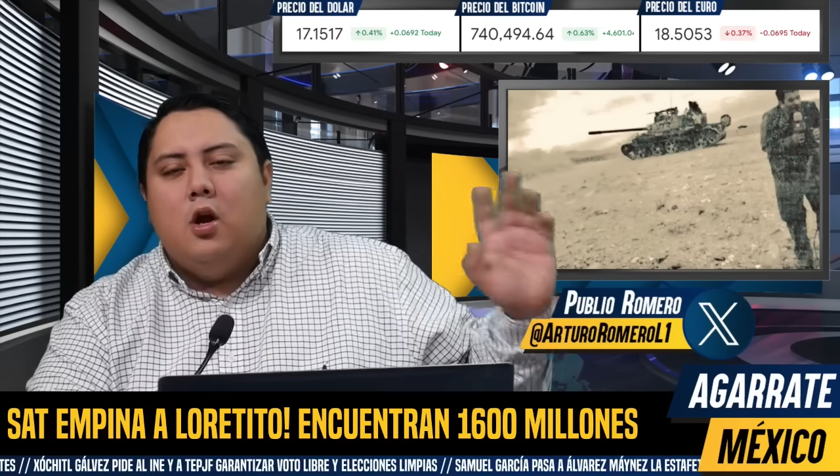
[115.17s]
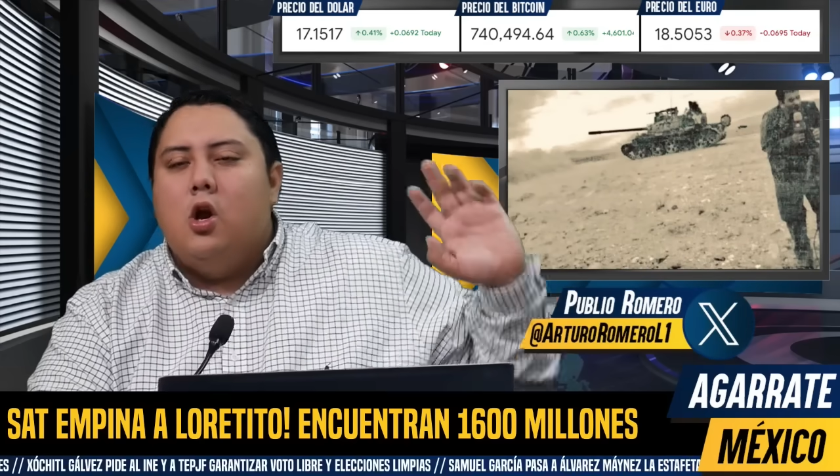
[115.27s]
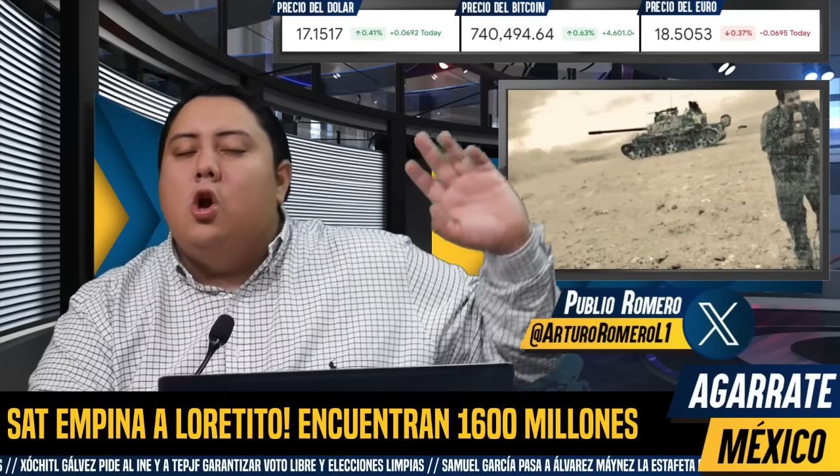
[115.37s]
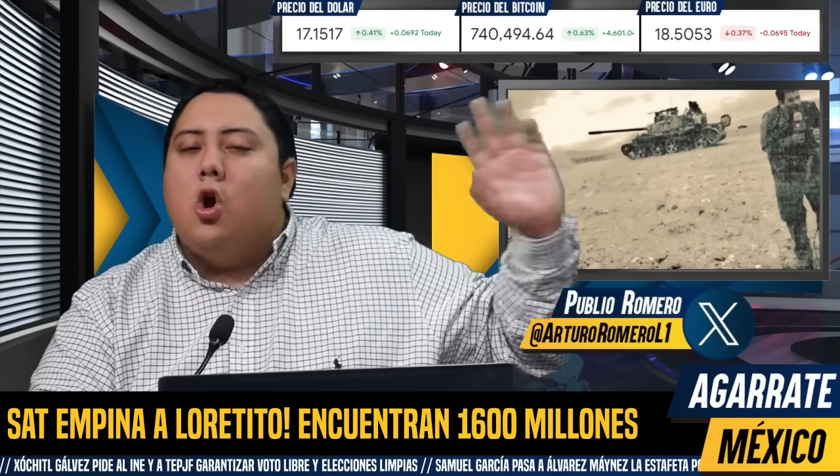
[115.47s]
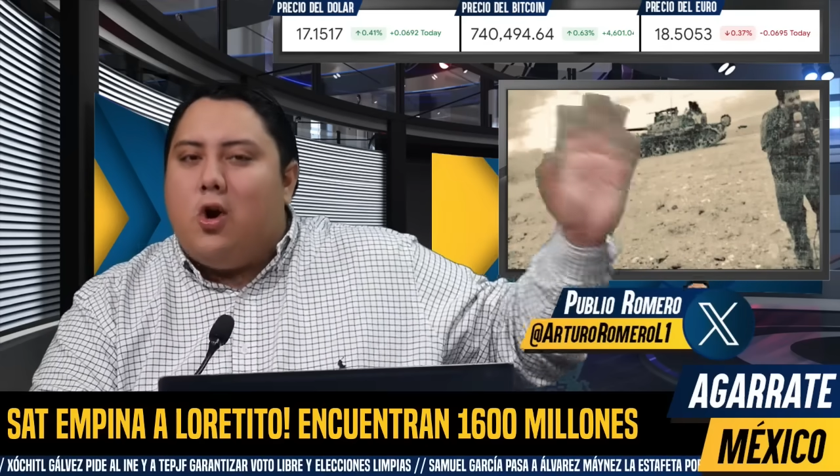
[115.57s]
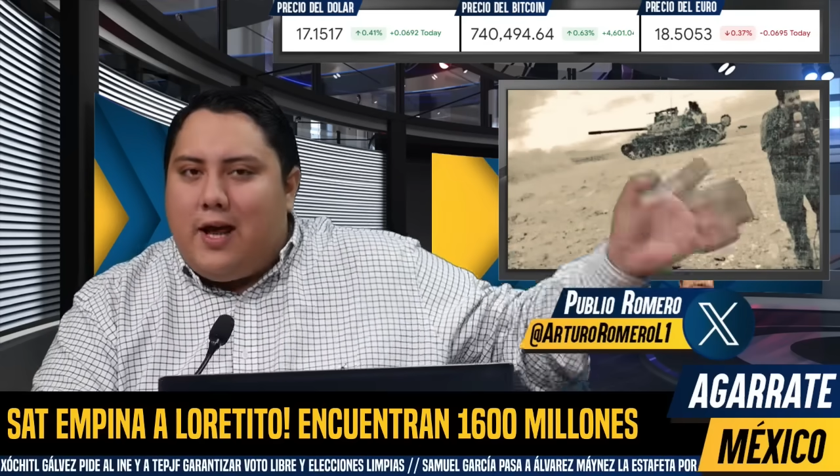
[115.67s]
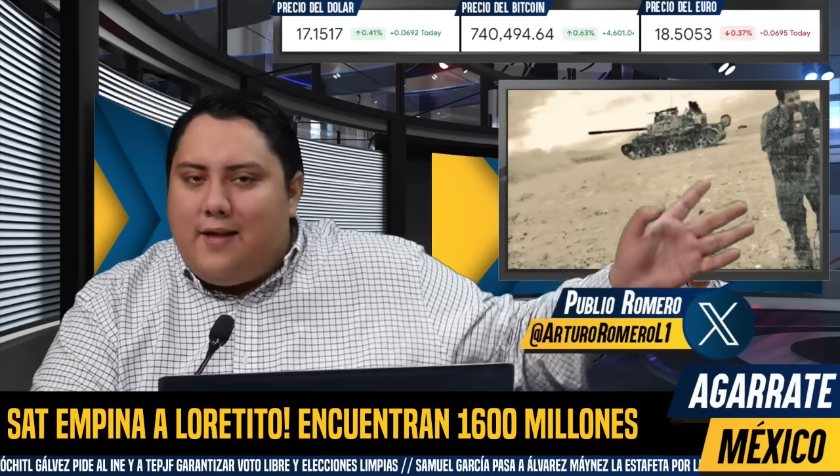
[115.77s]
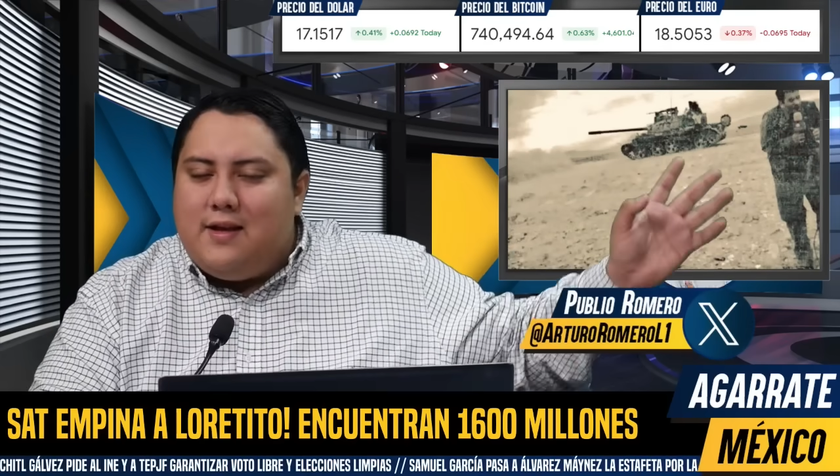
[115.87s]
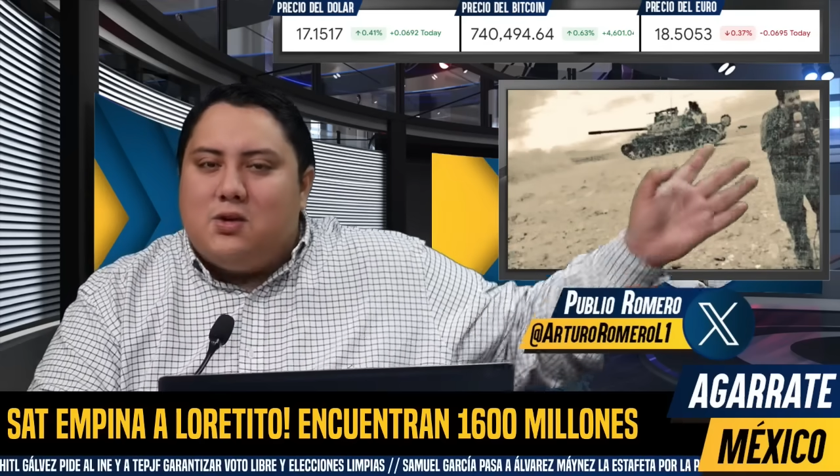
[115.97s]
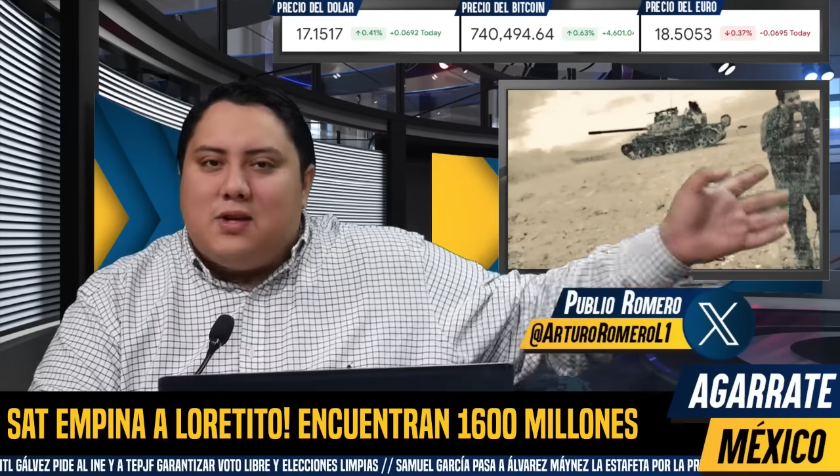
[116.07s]

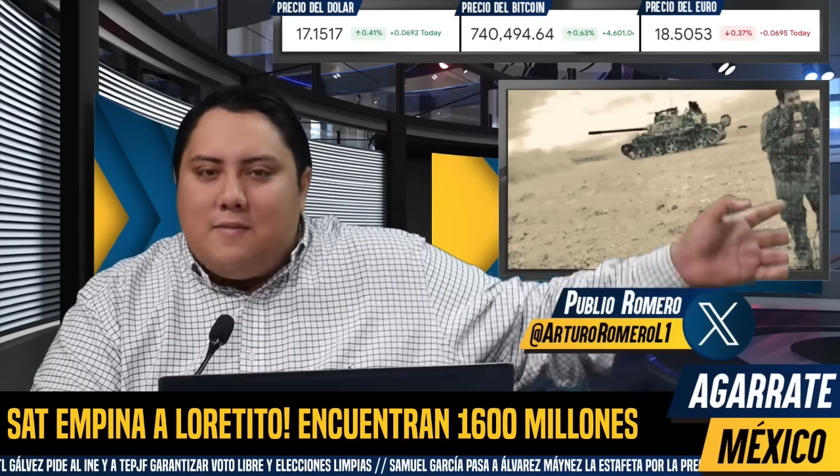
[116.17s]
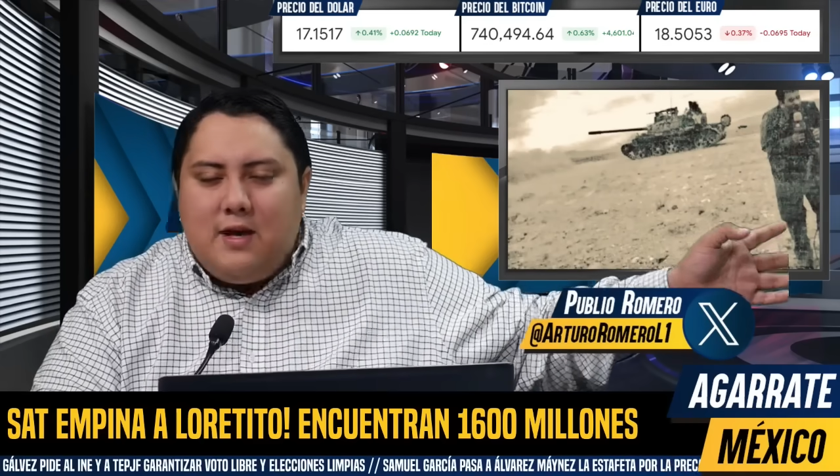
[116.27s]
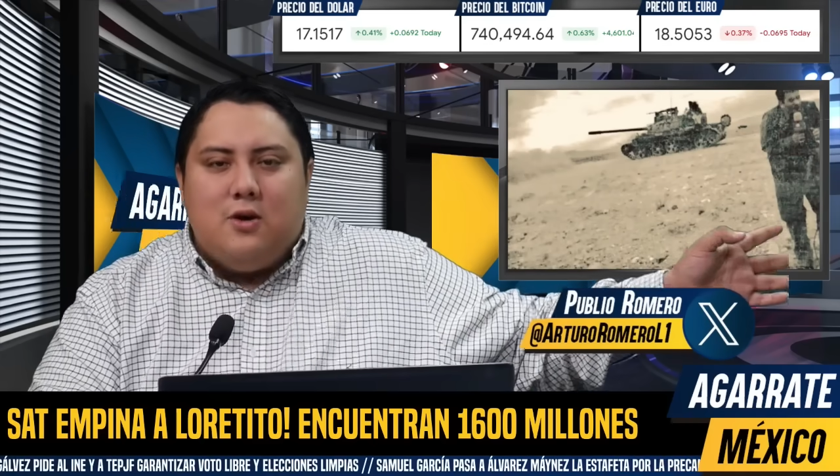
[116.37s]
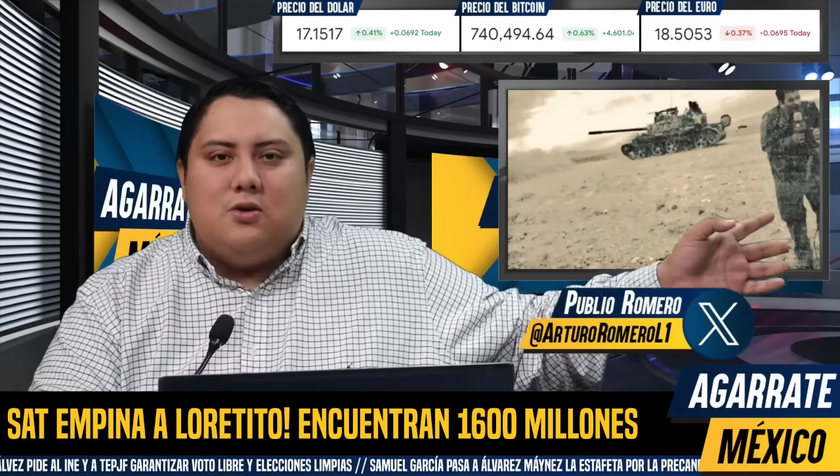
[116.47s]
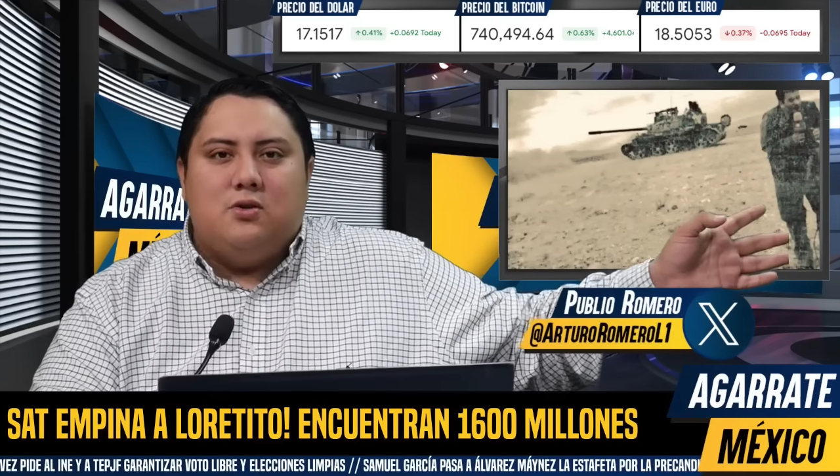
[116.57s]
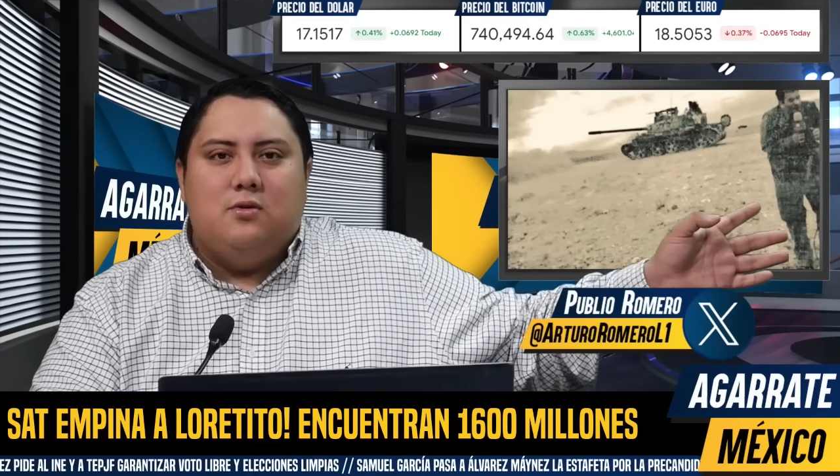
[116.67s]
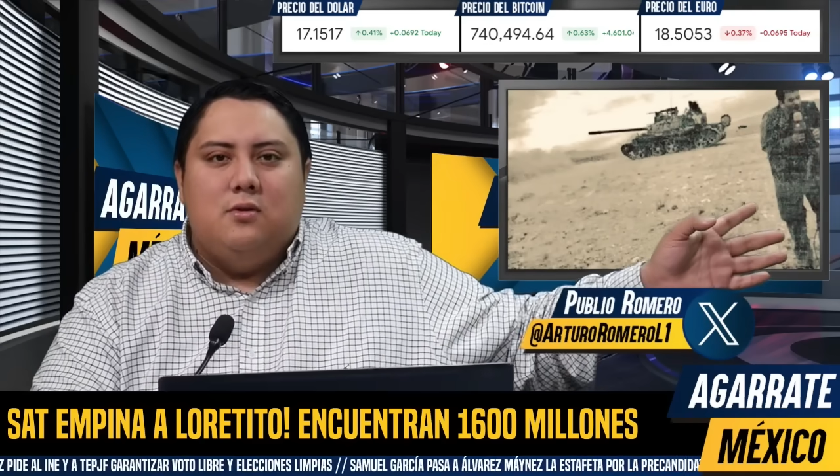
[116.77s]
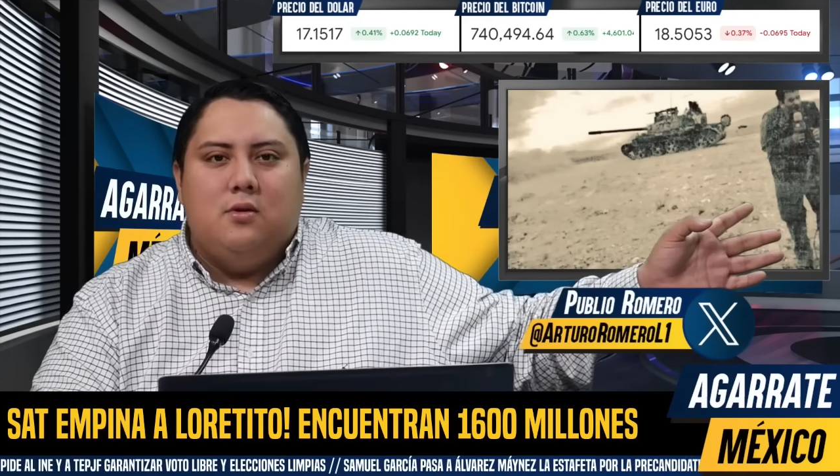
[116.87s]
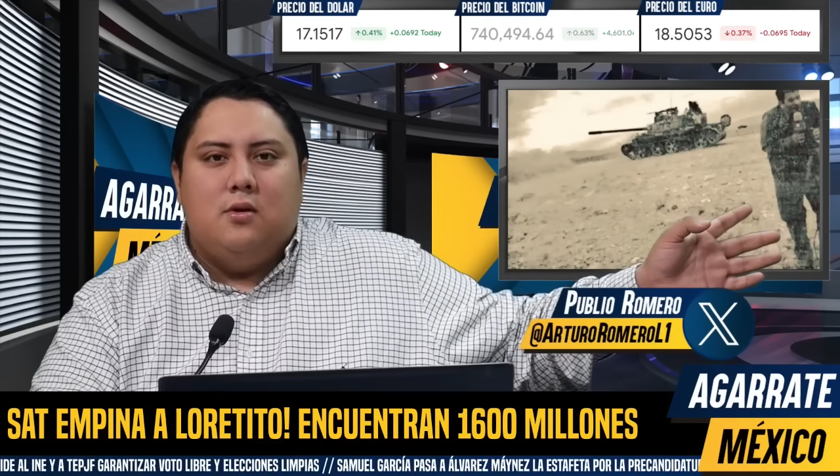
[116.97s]
Lored y sus amigos